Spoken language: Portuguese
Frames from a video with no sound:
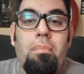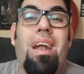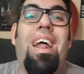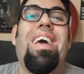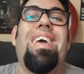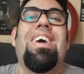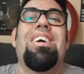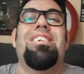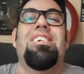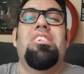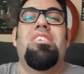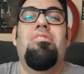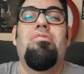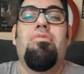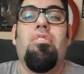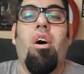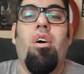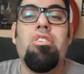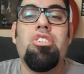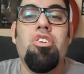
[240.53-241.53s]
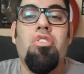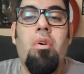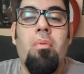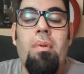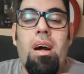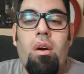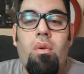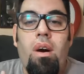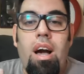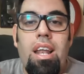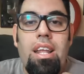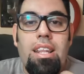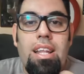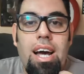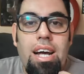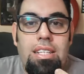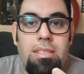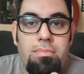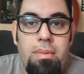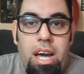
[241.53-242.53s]
para que a gente volte com uma
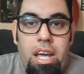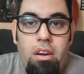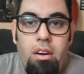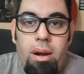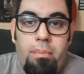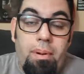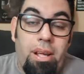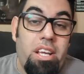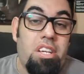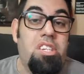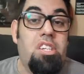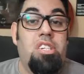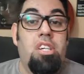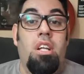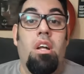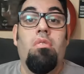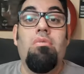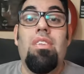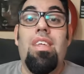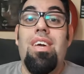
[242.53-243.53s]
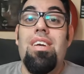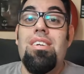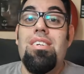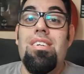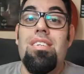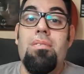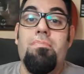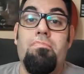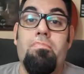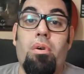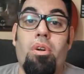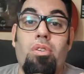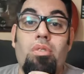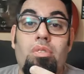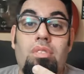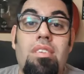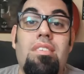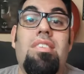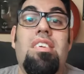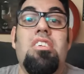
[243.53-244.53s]
qualidade maior, para que a gente não deixe de
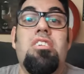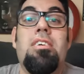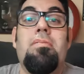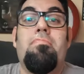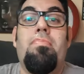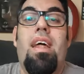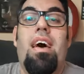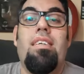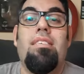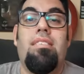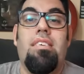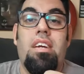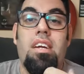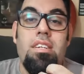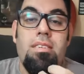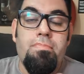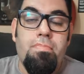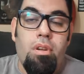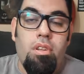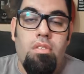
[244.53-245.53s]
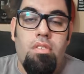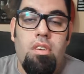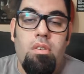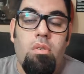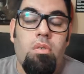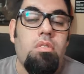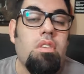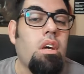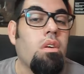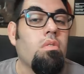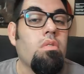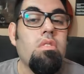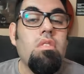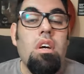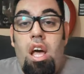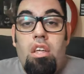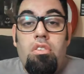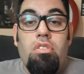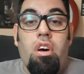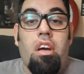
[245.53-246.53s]
produzir, sentir prazer de produzir conteúdo.
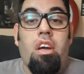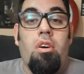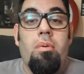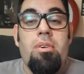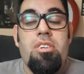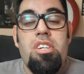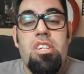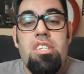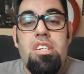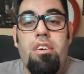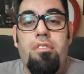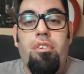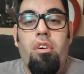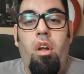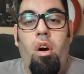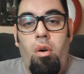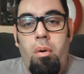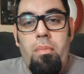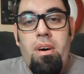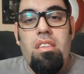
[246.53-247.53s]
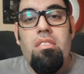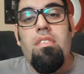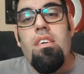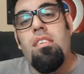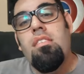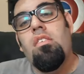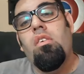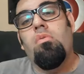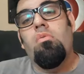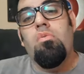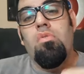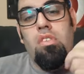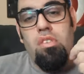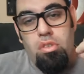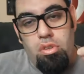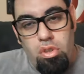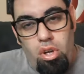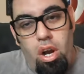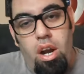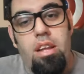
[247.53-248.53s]
Só que como a gente já falou algumas vezes em alguns
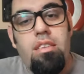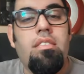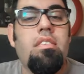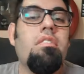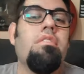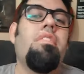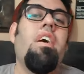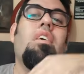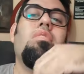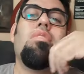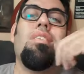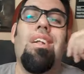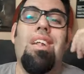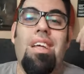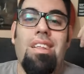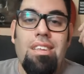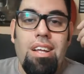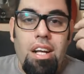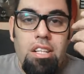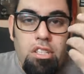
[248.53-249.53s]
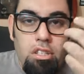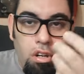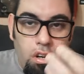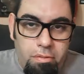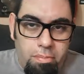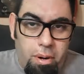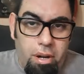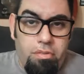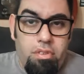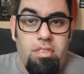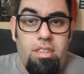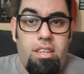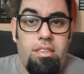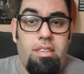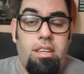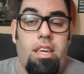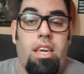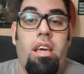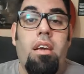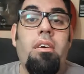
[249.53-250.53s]
stories e eu venho salientar de novo para
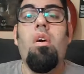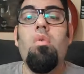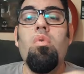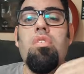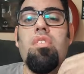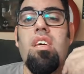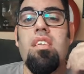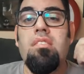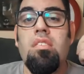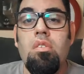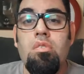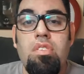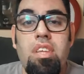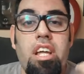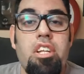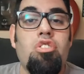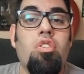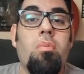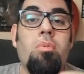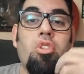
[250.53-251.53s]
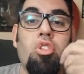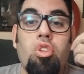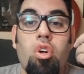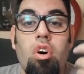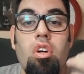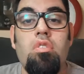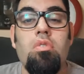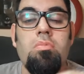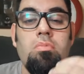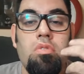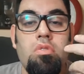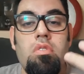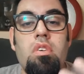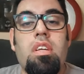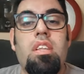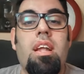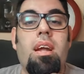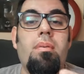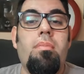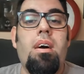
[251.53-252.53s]
vocês aqui. O Sessão 7, como todo mundo
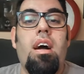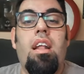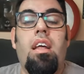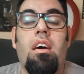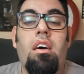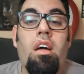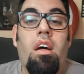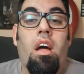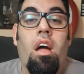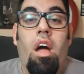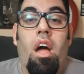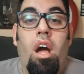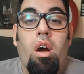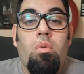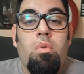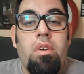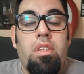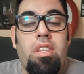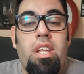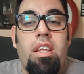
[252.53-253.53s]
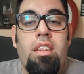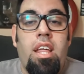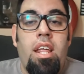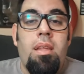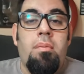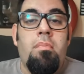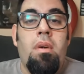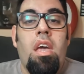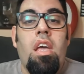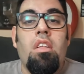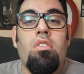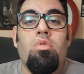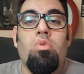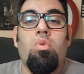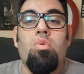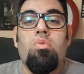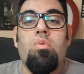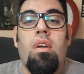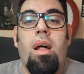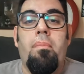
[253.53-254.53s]
que trabalha com entretenimento,
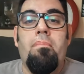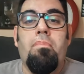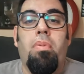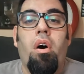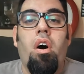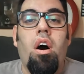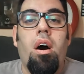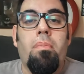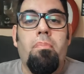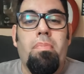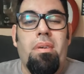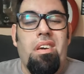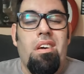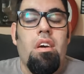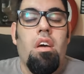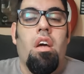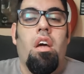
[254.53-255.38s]
cultura pop,